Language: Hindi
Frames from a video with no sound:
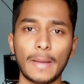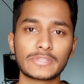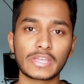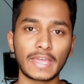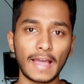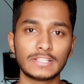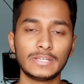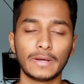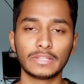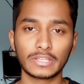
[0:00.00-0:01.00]
अब इसकी क्या
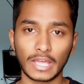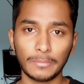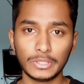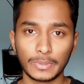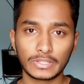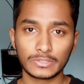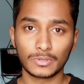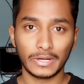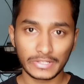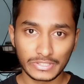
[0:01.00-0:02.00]
अच्छी बात है क्या बुरी बात है
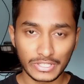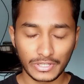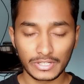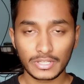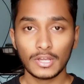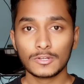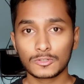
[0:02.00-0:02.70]
सो लेटेस्ट डिस्कस